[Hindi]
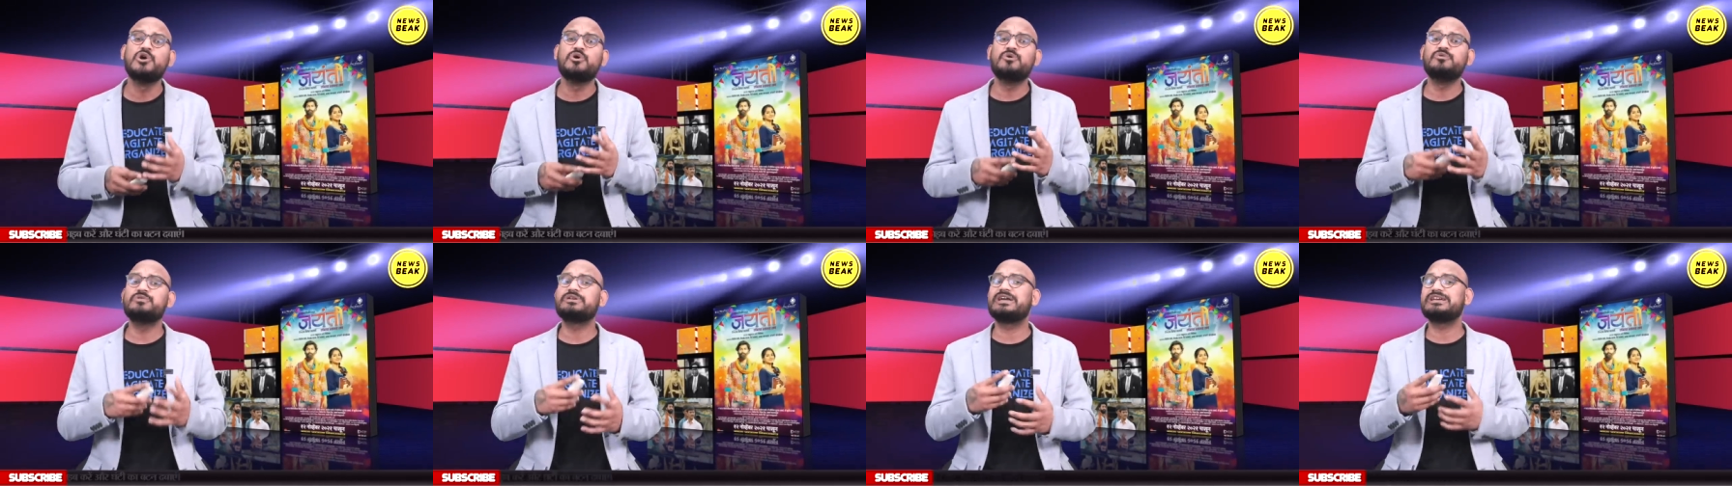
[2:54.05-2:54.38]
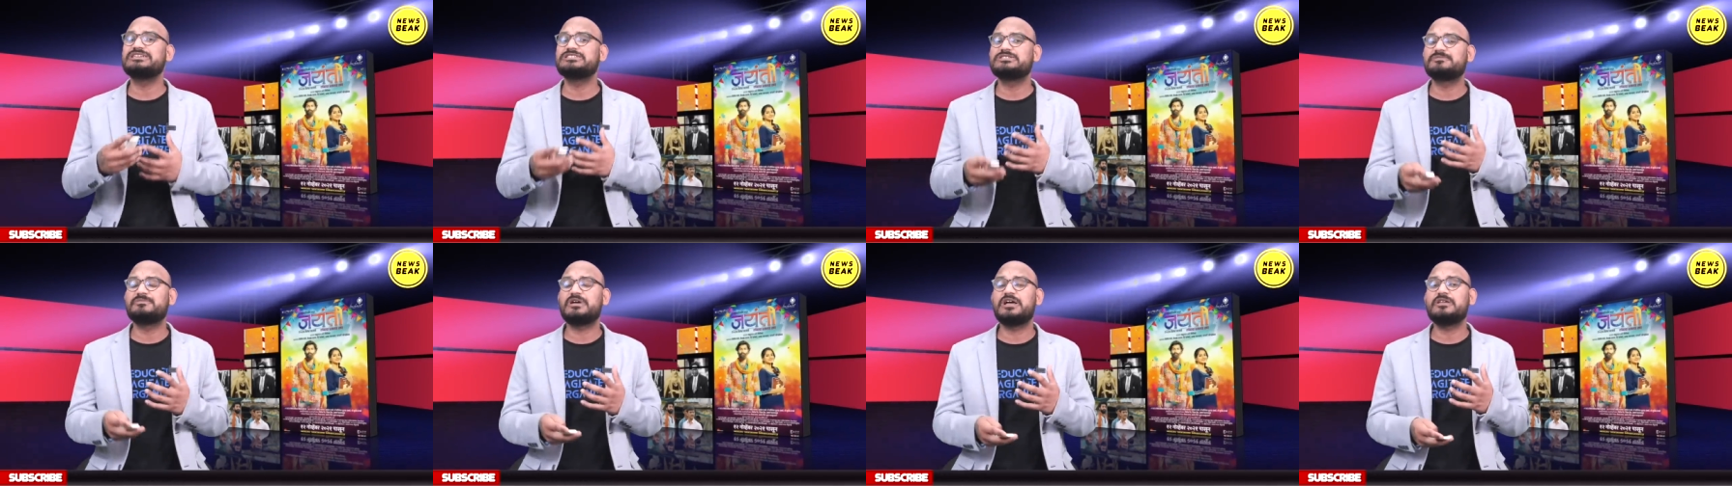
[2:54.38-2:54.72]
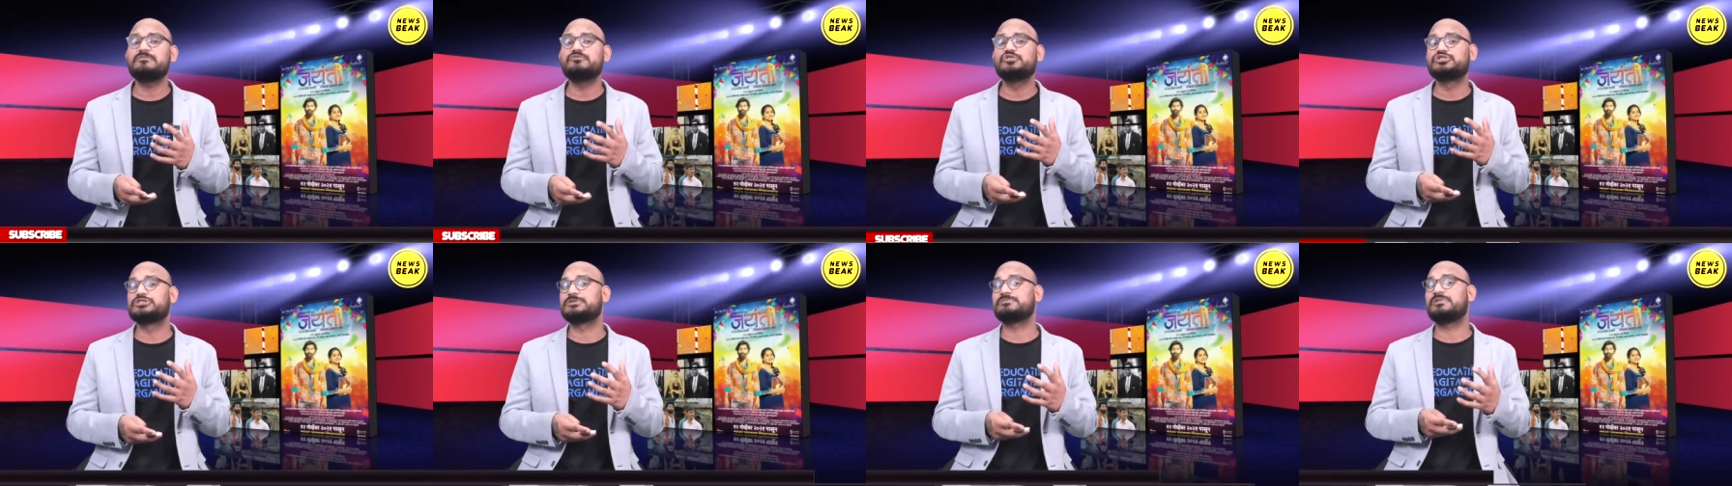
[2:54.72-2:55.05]
उनका इस्तेमाल
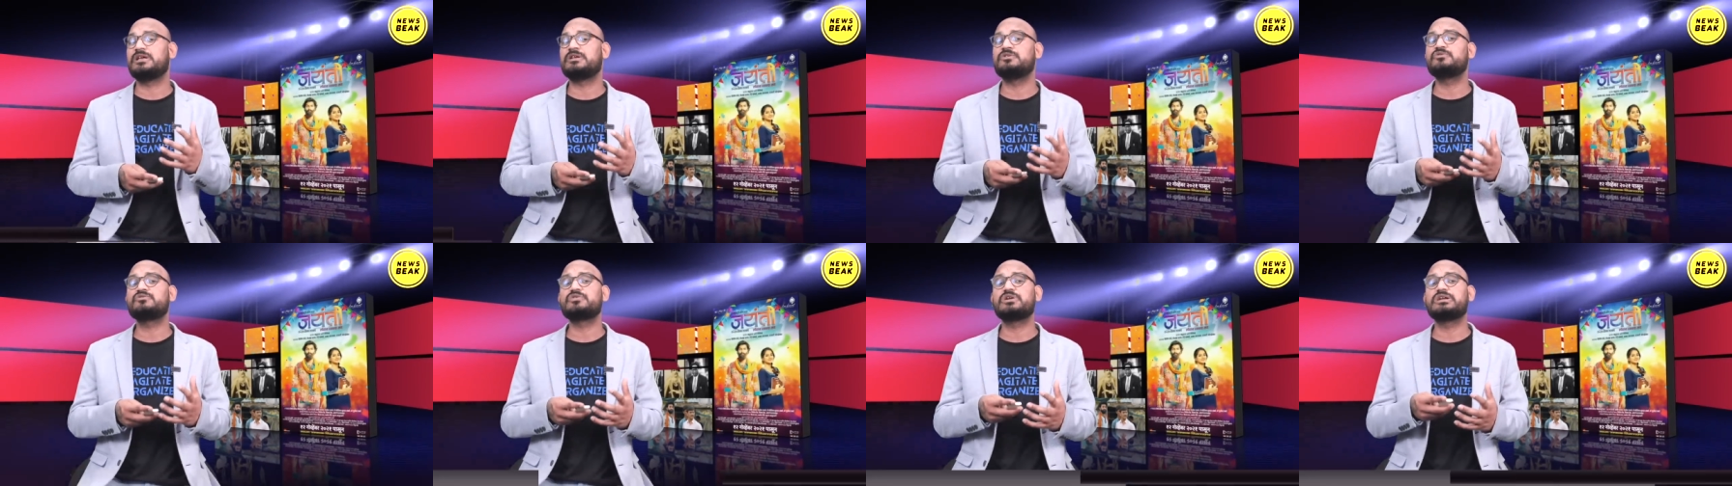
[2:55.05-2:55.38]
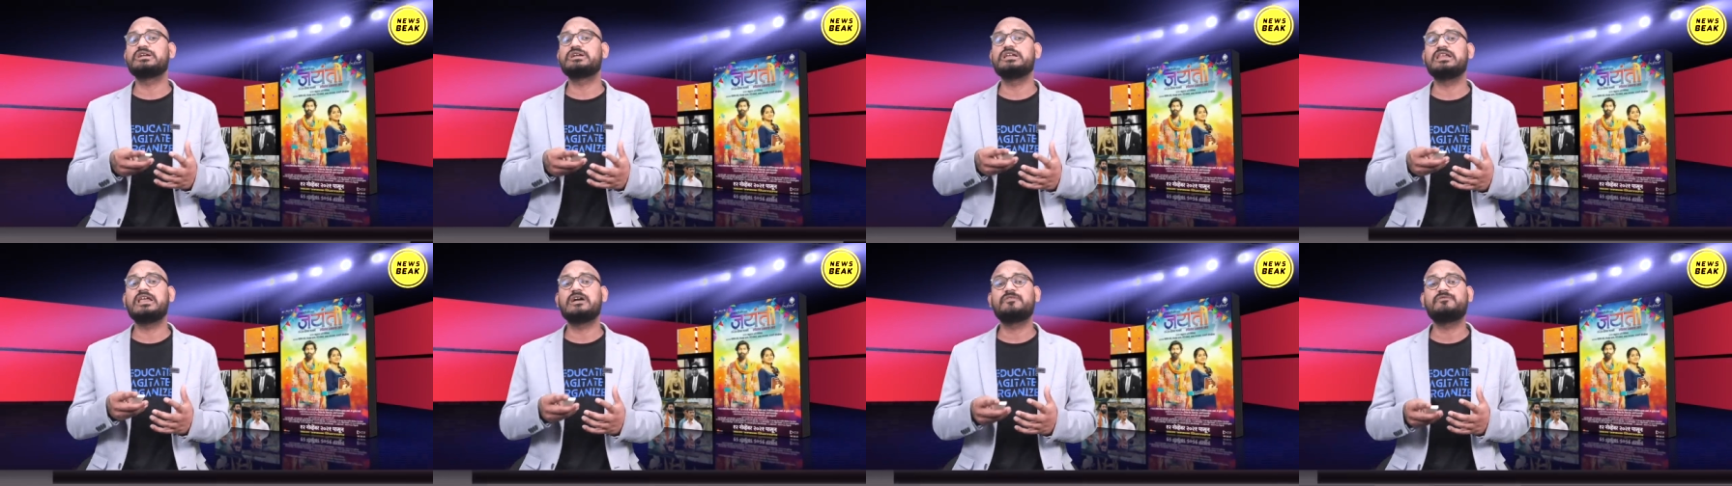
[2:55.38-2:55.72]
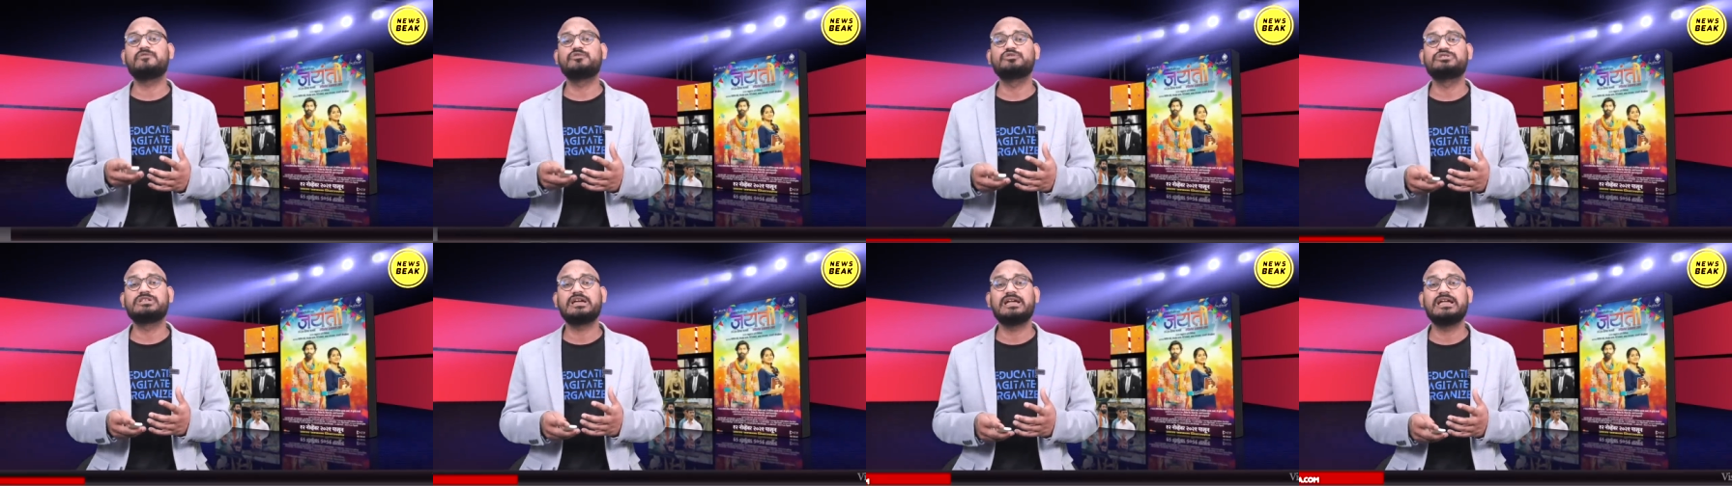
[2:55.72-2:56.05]
मुसलमानों के खिलाफ
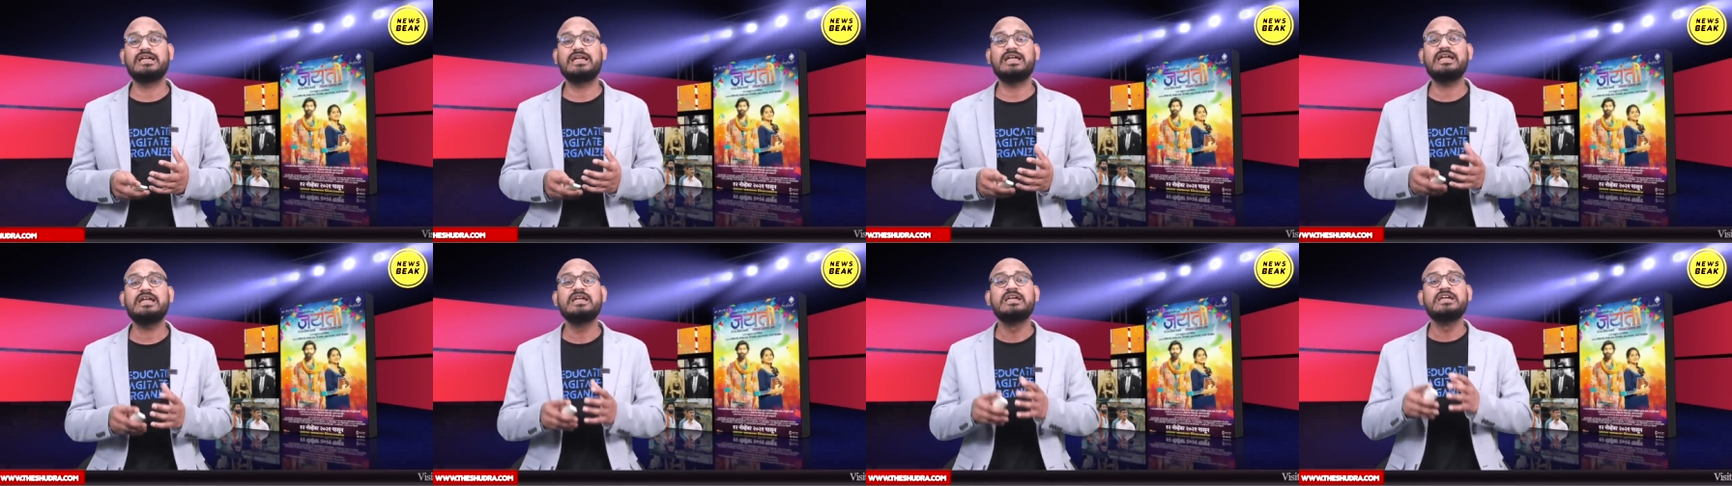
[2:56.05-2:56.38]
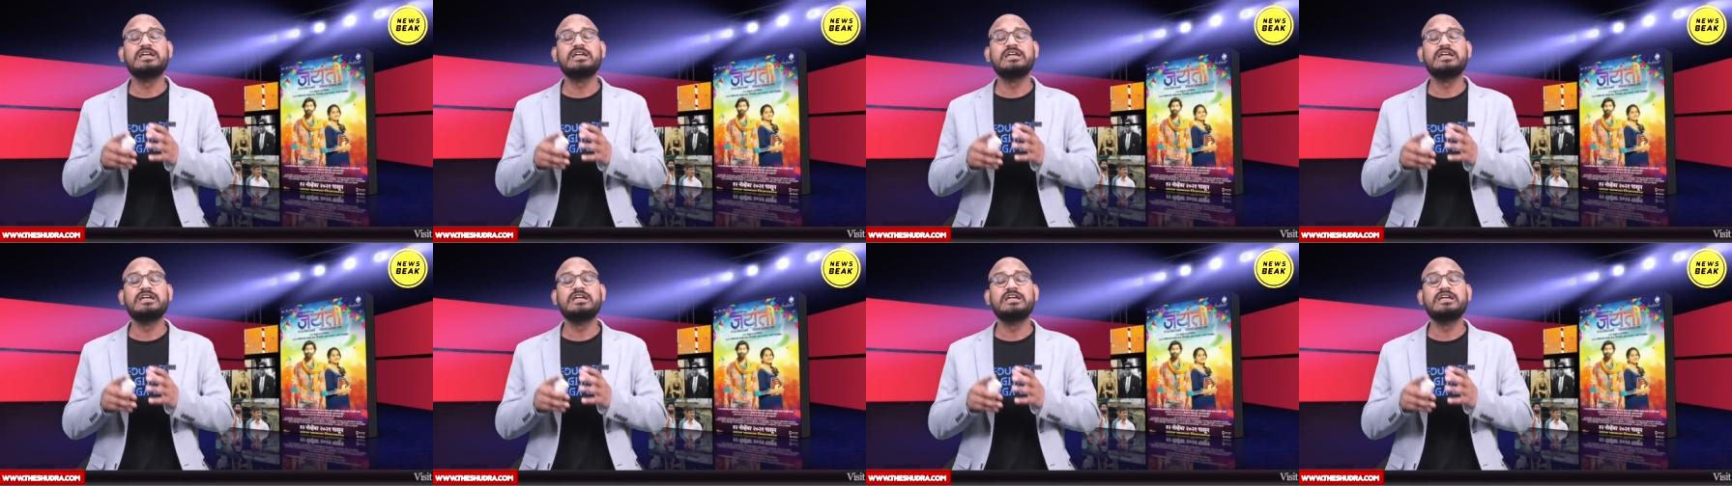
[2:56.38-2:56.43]
होता है